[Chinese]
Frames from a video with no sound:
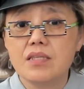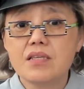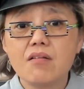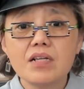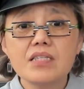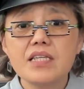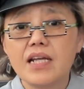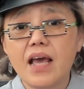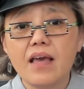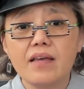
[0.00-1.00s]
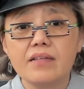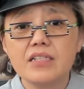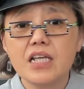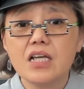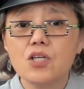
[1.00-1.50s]
早上起来
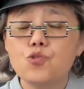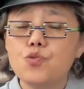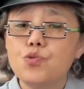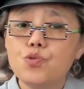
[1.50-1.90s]
这个军